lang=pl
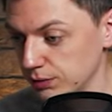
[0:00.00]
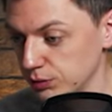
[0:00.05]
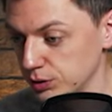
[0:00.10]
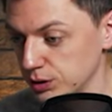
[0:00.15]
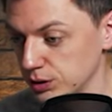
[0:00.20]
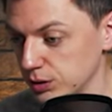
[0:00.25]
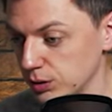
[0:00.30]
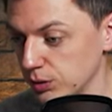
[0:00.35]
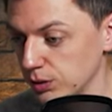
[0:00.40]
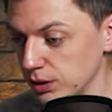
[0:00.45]

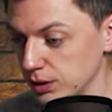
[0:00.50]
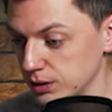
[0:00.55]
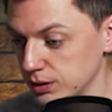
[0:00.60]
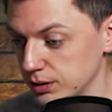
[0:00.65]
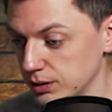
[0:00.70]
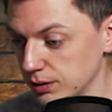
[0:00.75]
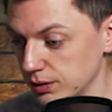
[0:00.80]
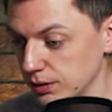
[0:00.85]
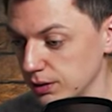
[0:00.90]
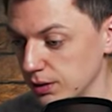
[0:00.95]
Wszystko
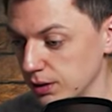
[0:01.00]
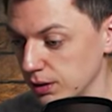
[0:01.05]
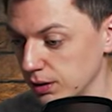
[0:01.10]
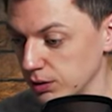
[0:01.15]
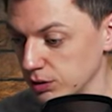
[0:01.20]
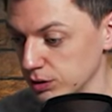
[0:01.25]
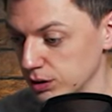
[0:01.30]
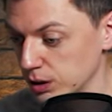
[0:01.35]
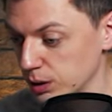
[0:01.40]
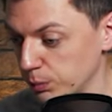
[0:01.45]
jest, e,
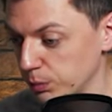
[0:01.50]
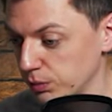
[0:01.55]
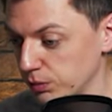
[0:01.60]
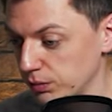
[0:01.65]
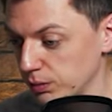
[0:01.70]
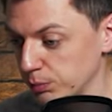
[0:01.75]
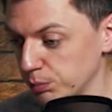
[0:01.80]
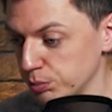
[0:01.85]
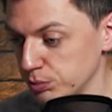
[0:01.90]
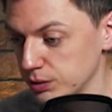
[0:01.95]
że tak
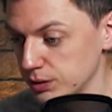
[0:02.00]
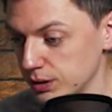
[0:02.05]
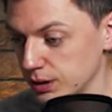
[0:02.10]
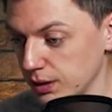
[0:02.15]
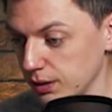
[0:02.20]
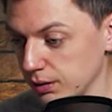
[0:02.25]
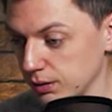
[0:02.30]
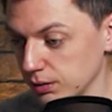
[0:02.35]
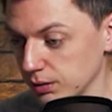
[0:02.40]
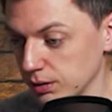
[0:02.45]
powiem,
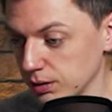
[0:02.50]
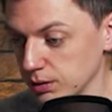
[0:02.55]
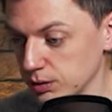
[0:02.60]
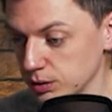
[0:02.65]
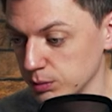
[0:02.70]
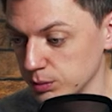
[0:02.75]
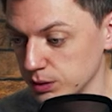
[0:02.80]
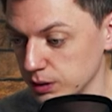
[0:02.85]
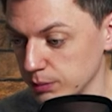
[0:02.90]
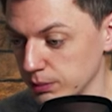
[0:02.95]
puste, e,
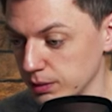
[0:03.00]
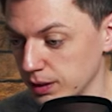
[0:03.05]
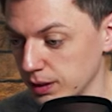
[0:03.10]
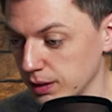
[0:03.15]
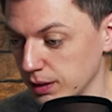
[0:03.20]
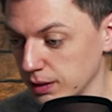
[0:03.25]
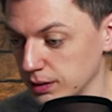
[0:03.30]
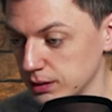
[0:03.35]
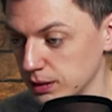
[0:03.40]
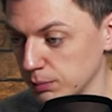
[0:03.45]
są same
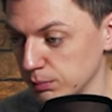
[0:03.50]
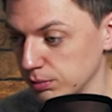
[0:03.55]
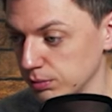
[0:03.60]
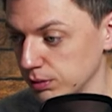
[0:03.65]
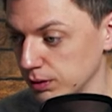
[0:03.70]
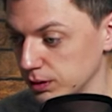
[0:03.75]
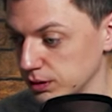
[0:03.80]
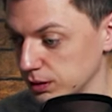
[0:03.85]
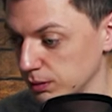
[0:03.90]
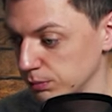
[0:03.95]
example,
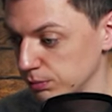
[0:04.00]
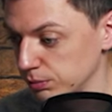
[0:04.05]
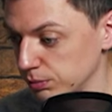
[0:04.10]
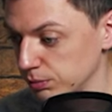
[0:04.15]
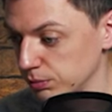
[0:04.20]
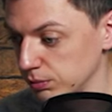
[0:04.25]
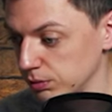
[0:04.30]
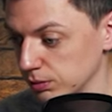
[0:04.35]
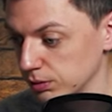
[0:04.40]
example,